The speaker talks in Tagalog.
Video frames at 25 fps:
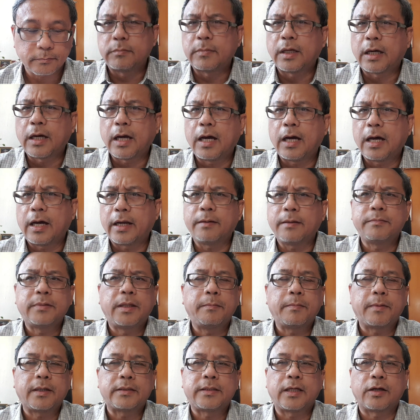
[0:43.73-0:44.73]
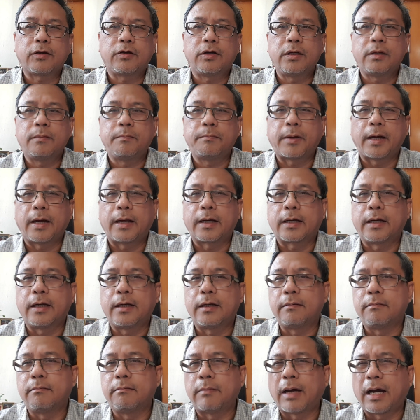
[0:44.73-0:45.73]
Nakakaramdam kasi ako ng
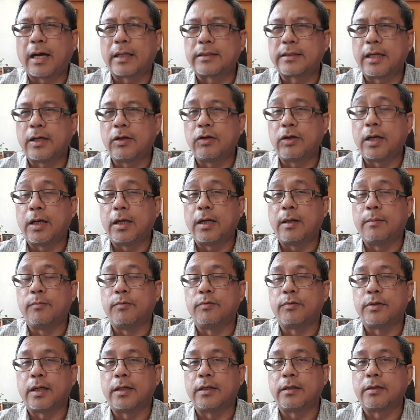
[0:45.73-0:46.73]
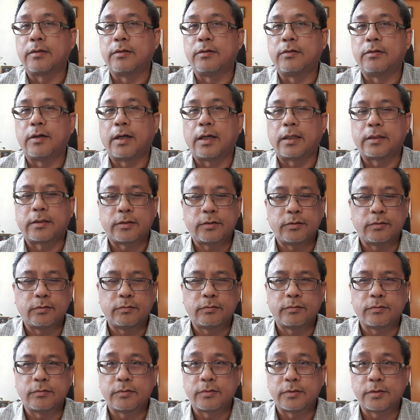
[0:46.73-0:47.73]
parang makate yung lalamunan ko at
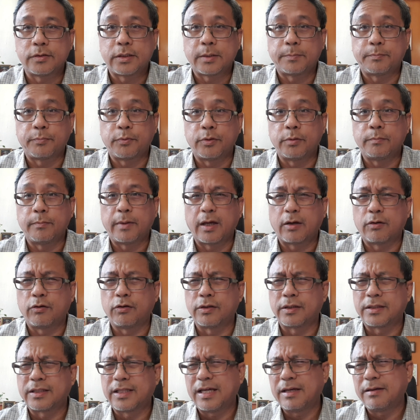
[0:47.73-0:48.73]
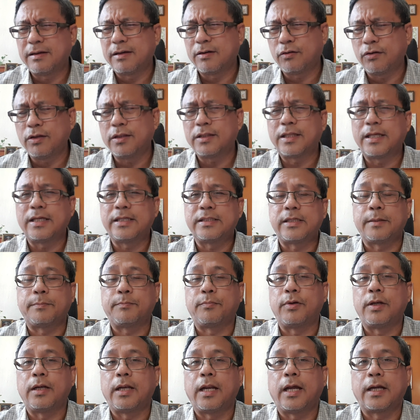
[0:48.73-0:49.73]
yung sipon may konting, konting
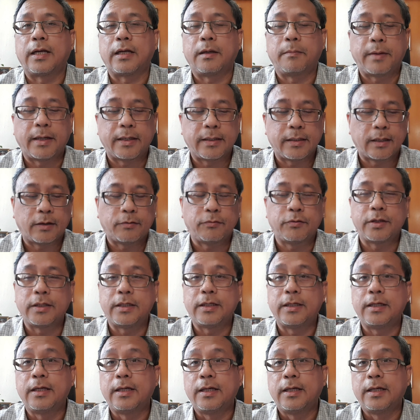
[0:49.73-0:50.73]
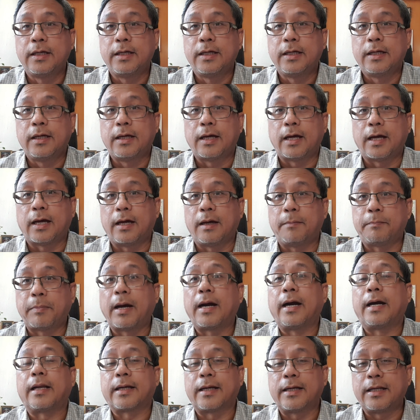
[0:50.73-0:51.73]
sipon lang naman. Ako'y Uh,
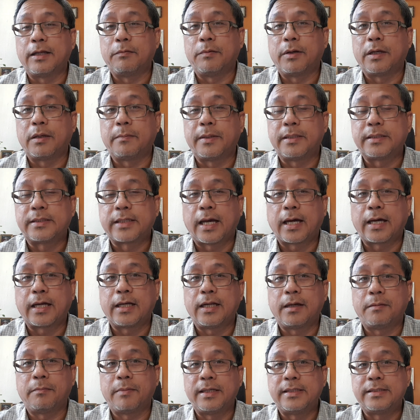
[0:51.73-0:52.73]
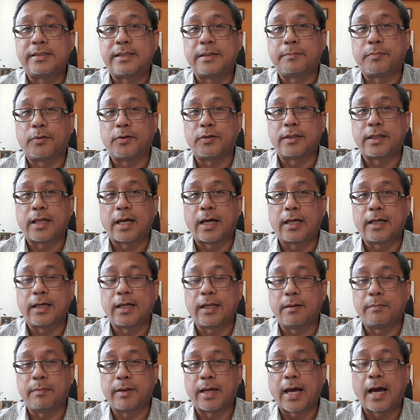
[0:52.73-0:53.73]
pangkaraniwan naman sa akin ang may sipon
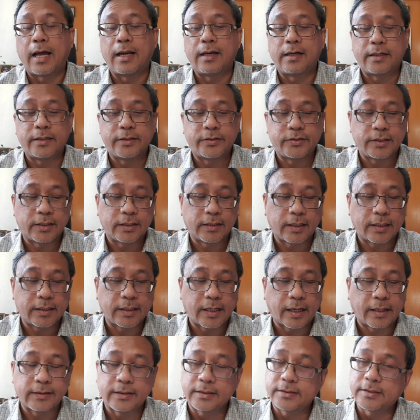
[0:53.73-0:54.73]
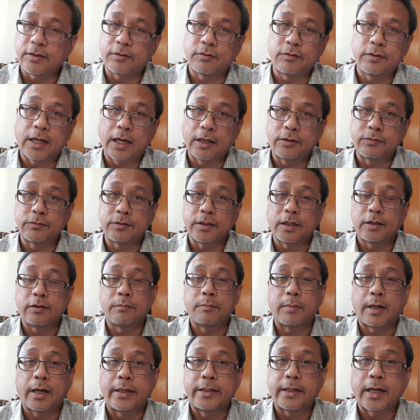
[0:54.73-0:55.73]
dahil may allergic rhinitis ako lalo na ng
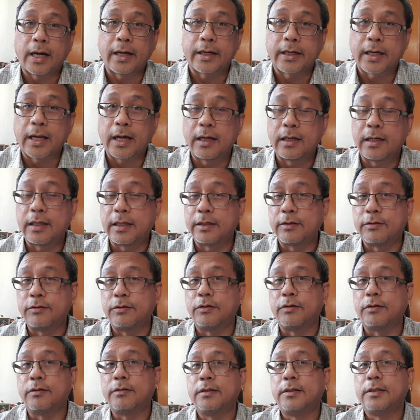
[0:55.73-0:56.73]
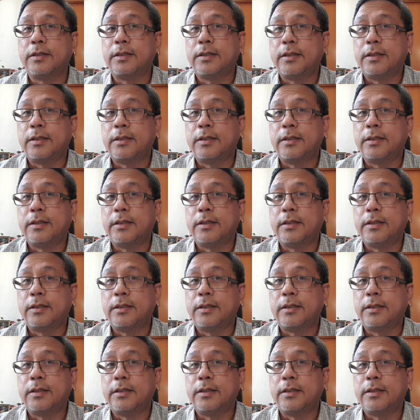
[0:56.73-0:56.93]
mga nakaraang linggo